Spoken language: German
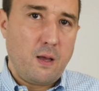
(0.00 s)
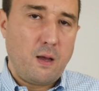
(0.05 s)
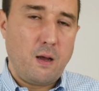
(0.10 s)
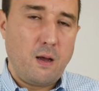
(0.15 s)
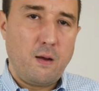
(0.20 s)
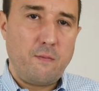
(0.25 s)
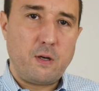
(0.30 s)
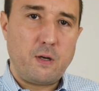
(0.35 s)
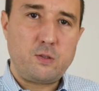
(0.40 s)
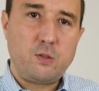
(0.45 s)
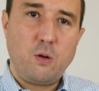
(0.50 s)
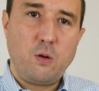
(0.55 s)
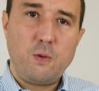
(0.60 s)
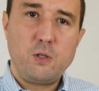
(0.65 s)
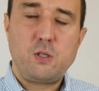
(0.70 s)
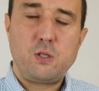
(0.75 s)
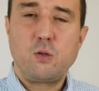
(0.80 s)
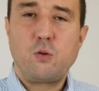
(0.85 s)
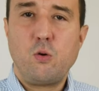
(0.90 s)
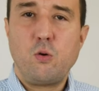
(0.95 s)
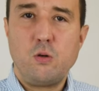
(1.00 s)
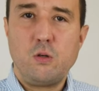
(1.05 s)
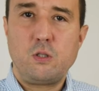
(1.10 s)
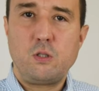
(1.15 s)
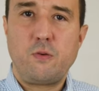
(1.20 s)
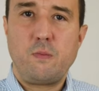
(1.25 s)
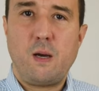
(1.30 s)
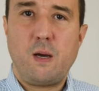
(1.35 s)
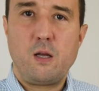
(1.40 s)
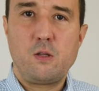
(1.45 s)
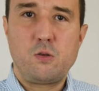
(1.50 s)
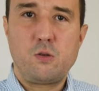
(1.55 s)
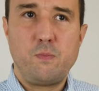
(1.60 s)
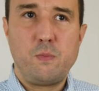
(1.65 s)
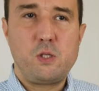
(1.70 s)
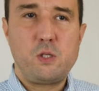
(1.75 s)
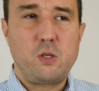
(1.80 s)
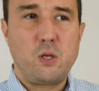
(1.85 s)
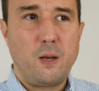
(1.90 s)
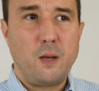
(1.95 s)
Äh, was wir noch ein bisschen gucken ist, wir machen so
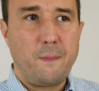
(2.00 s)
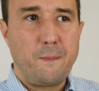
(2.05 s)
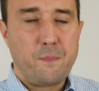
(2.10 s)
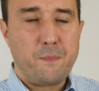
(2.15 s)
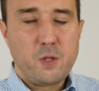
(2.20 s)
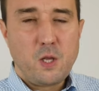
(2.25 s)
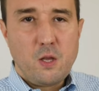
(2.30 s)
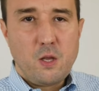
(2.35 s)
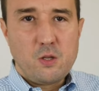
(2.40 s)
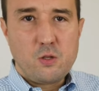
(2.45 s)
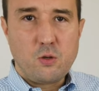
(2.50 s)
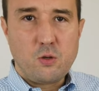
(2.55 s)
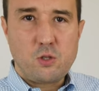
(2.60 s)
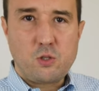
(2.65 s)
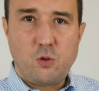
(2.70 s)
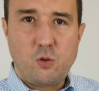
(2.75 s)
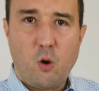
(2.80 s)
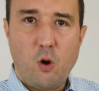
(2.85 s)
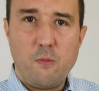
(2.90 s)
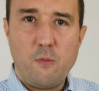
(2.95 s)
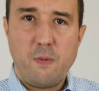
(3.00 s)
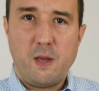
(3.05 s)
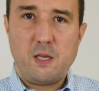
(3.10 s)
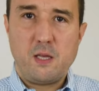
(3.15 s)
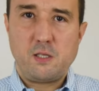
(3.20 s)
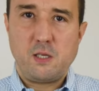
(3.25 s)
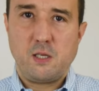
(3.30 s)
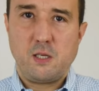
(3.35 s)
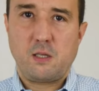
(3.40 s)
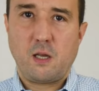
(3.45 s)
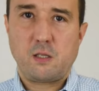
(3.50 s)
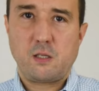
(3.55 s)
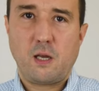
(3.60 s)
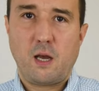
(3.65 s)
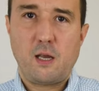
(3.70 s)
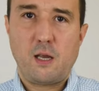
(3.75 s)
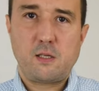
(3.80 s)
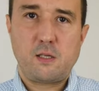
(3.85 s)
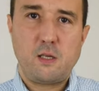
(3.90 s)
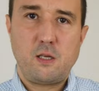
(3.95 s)
ein bisschen so storymäßig. Das
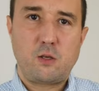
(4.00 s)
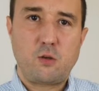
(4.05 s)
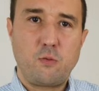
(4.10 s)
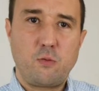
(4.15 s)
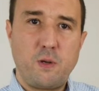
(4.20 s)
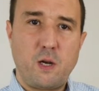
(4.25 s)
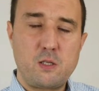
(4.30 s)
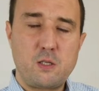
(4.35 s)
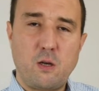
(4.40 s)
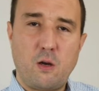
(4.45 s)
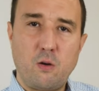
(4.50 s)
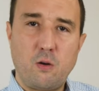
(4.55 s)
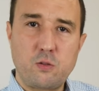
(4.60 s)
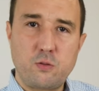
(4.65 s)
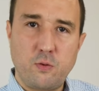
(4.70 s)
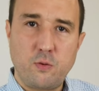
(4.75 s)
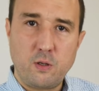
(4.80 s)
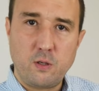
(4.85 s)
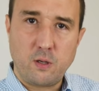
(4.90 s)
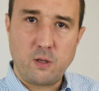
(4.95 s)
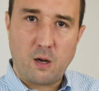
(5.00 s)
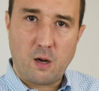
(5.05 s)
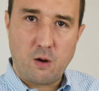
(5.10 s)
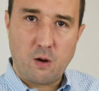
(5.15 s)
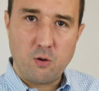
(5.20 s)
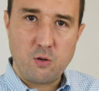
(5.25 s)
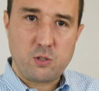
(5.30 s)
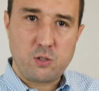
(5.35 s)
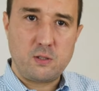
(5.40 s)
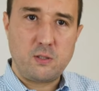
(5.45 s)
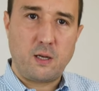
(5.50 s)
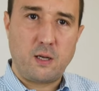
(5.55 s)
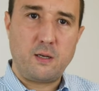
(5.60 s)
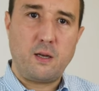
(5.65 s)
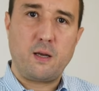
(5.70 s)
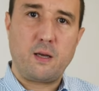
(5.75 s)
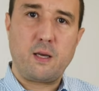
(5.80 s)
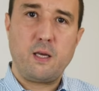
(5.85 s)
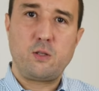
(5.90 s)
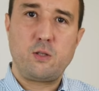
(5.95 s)
heißt, ich gucke mir das Haus von außen
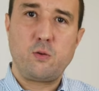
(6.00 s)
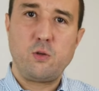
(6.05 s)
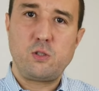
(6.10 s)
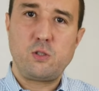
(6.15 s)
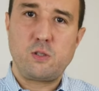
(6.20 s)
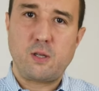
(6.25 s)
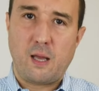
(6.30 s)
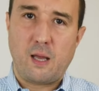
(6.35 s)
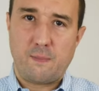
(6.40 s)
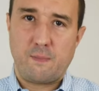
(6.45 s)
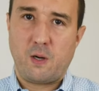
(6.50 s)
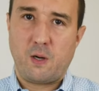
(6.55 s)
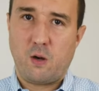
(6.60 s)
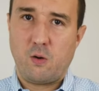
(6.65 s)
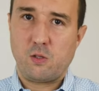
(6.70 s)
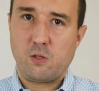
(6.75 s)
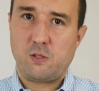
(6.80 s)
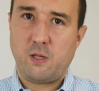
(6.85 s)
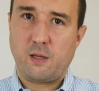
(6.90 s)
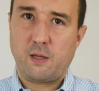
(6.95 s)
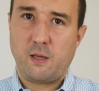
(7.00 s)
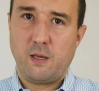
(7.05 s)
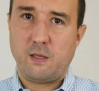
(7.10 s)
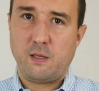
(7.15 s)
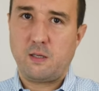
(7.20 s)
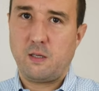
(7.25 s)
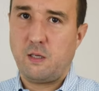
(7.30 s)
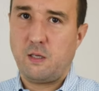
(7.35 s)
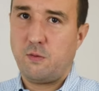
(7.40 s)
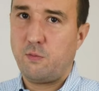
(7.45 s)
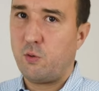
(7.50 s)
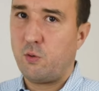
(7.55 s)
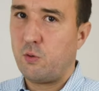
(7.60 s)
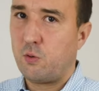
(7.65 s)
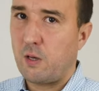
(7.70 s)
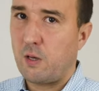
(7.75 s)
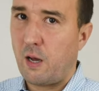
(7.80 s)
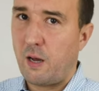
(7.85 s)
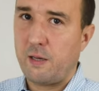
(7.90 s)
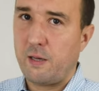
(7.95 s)
an, dann gehe ich durchs Treppenhaus, dann gehe ich in die
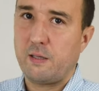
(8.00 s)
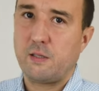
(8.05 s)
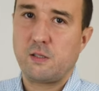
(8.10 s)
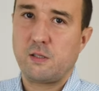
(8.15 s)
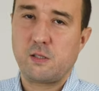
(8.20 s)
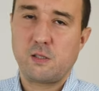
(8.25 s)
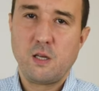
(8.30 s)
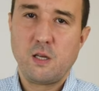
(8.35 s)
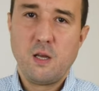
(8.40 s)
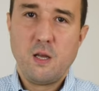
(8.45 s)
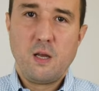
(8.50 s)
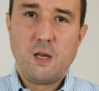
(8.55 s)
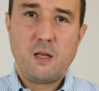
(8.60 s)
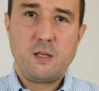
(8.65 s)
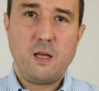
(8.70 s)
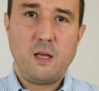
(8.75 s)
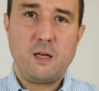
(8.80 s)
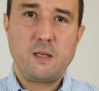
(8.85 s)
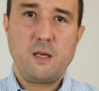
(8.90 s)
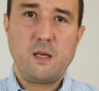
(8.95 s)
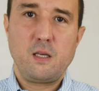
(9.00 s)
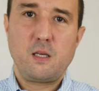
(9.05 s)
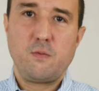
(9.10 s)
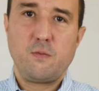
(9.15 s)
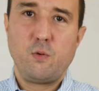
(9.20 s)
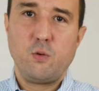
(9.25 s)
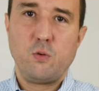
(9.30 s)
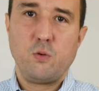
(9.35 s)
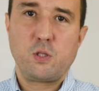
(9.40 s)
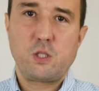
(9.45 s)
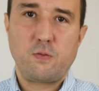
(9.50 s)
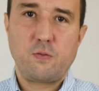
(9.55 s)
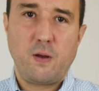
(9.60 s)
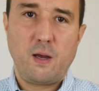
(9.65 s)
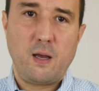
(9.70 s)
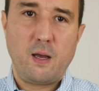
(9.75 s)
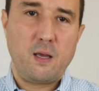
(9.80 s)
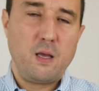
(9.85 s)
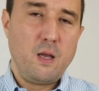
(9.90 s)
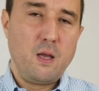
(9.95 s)
Wohnung 1, dann gehe ich in Wohnung
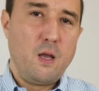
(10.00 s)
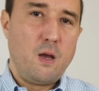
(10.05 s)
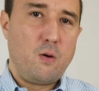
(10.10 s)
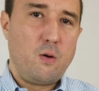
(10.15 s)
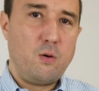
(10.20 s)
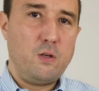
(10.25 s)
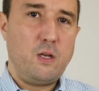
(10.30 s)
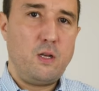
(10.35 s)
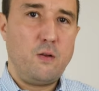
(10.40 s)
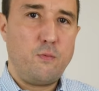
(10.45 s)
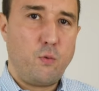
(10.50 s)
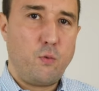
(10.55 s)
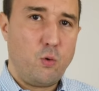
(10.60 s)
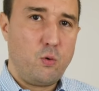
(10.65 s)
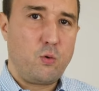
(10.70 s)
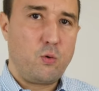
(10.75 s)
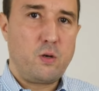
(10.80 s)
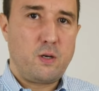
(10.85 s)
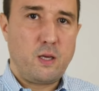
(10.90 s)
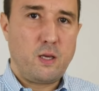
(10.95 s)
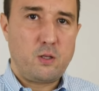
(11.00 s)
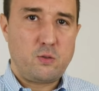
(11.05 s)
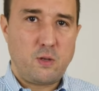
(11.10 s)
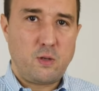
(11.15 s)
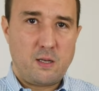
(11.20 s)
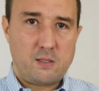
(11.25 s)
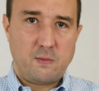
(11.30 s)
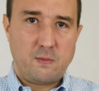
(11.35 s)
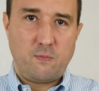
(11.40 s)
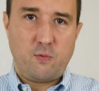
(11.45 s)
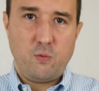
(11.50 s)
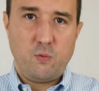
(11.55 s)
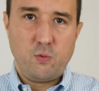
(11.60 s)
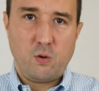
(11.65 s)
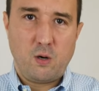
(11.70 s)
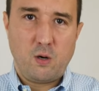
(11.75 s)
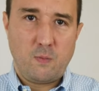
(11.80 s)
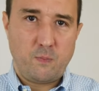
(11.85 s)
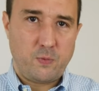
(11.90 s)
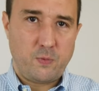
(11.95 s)
2 und in den Wohnungen gehe ich zuerst im
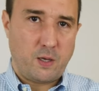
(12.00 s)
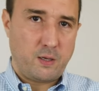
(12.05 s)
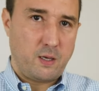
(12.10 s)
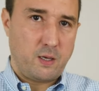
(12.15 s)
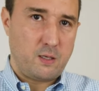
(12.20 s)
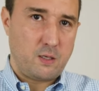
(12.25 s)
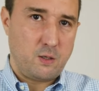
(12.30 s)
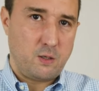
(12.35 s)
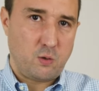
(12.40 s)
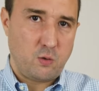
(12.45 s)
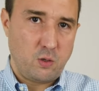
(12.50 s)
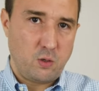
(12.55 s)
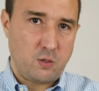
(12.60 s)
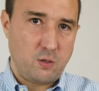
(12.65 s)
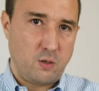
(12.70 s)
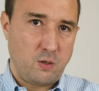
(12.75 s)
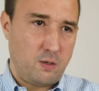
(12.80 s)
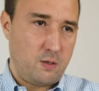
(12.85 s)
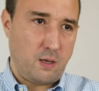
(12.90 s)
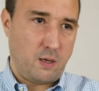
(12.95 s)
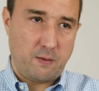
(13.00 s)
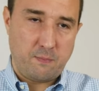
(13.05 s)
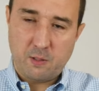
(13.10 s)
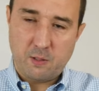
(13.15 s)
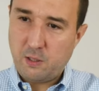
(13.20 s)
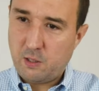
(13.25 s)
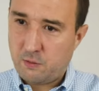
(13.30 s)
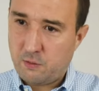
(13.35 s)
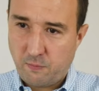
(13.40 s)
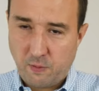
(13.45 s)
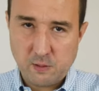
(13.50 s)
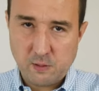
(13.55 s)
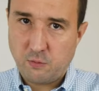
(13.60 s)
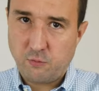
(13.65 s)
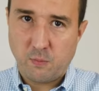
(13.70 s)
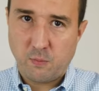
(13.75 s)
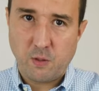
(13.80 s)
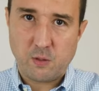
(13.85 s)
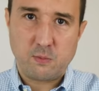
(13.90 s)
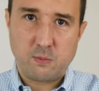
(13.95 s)
Flur, dann gehe ich in die Küche, dann bin ich, weiß
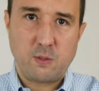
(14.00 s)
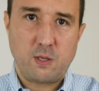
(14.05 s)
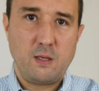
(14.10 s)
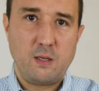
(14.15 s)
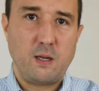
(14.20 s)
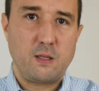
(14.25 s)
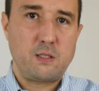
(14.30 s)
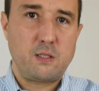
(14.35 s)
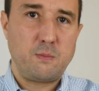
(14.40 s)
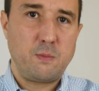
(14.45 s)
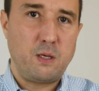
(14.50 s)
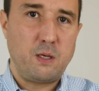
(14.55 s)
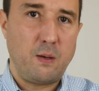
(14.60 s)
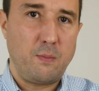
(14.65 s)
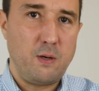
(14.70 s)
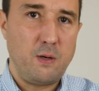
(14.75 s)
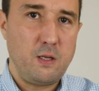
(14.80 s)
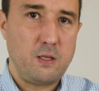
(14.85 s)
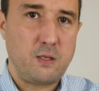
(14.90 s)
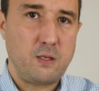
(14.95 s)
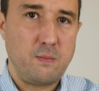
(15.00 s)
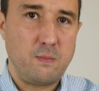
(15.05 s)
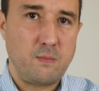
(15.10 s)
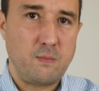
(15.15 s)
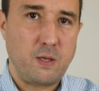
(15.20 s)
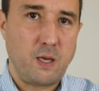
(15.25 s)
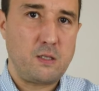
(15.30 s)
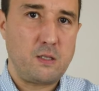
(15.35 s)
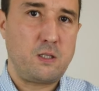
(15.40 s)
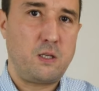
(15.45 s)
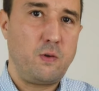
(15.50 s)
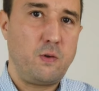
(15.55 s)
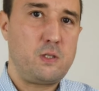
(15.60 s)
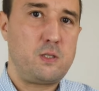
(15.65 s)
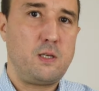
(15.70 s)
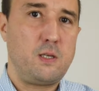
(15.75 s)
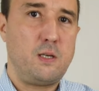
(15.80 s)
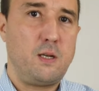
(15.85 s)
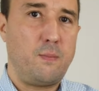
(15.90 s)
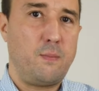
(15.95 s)
nicht, von mir aus im Kinderzimmer, dann bin ich im
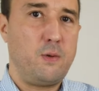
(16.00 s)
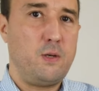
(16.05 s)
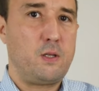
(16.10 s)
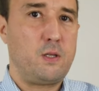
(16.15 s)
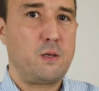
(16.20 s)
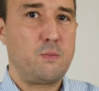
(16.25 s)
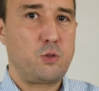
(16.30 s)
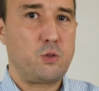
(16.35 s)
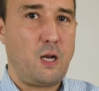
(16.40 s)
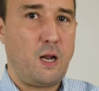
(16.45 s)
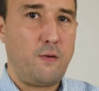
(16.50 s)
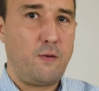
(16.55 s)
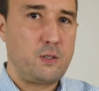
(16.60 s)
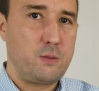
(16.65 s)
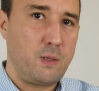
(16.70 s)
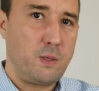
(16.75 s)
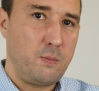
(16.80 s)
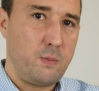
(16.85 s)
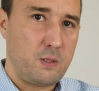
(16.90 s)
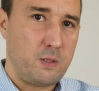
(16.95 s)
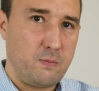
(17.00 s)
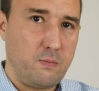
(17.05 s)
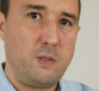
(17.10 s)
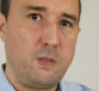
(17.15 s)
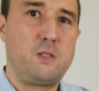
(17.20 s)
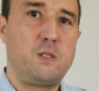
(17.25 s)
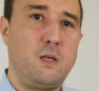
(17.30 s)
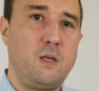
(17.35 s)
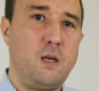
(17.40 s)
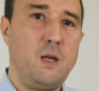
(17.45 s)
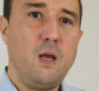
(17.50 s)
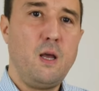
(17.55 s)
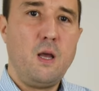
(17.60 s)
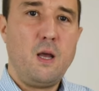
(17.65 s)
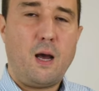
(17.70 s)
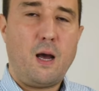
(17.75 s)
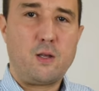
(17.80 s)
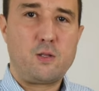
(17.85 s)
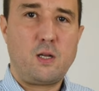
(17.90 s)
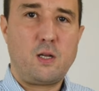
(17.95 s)
Gäste-WC, dann bin ich im Schlafzimmer, dann bin ich im WC.
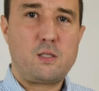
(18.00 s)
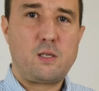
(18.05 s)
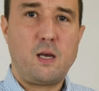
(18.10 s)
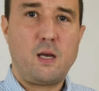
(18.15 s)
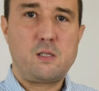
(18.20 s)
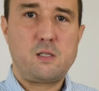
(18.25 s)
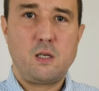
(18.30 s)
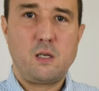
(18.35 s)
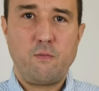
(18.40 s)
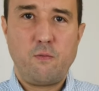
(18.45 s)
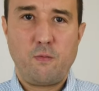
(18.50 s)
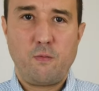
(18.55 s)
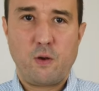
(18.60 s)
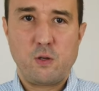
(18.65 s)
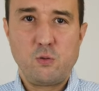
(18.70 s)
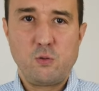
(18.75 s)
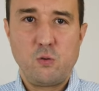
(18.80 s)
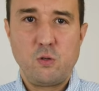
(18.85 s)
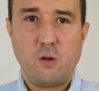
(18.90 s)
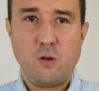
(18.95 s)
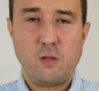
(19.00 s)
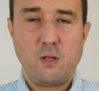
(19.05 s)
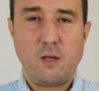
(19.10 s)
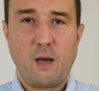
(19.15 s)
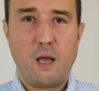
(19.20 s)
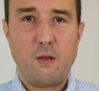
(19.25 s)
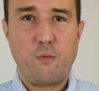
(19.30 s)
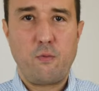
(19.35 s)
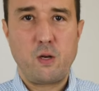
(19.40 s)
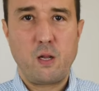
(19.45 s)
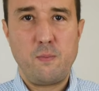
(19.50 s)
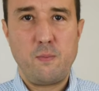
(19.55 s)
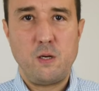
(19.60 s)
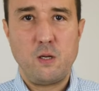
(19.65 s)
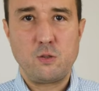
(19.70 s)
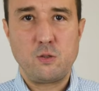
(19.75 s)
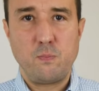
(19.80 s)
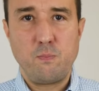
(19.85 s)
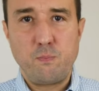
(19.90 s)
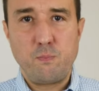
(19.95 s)
Also das heißt, wir versuchen Reihenfolge der
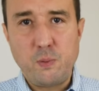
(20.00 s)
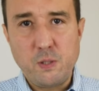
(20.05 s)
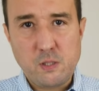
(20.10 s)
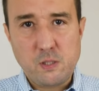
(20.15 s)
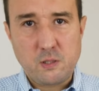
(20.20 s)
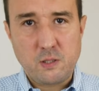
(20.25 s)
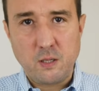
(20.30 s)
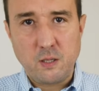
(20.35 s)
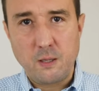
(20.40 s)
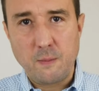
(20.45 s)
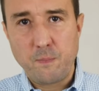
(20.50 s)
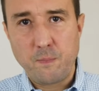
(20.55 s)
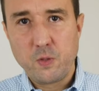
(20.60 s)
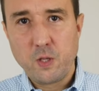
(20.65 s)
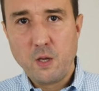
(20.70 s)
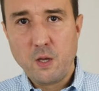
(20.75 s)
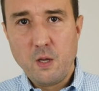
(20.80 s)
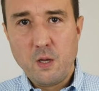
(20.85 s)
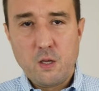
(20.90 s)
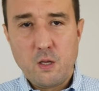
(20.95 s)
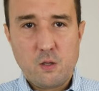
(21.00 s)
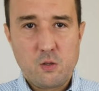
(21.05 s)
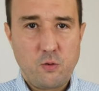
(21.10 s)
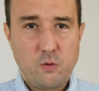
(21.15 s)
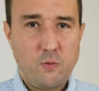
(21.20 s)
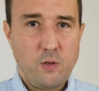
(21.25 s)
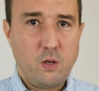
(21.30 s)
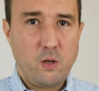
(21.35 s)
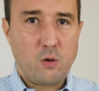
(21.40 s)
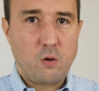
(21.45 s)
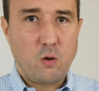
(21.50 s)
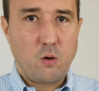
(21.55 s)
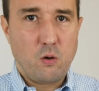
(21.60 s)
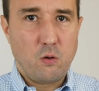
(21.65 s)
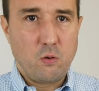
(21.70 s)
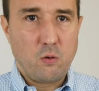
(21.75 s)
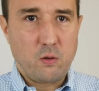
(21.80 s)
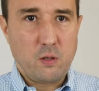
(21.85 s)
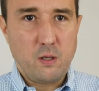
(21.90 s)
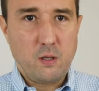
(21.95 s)
Bilder so ein bisschen so wie eine
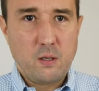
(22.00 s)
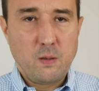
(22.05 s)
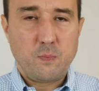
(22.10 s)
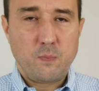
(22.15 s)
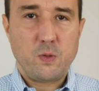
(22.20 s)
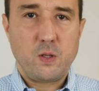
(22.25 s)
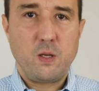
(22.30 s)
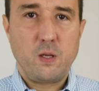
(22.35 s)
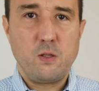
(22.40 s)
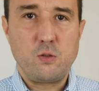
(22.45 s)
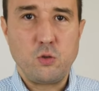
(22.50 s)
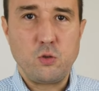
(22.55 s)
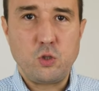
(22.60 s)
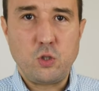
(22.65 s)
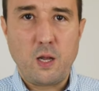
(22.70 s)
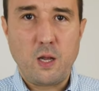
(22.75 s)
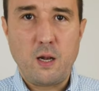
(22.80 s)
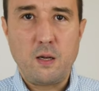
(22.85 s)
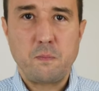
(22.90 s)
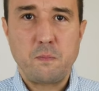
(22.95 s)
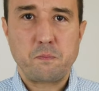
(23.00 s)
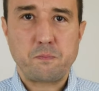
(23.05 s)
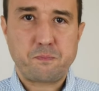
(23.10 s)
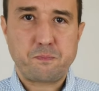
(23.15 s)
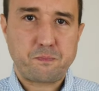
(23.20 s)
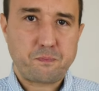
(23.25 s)
Chronologie hinzustellen.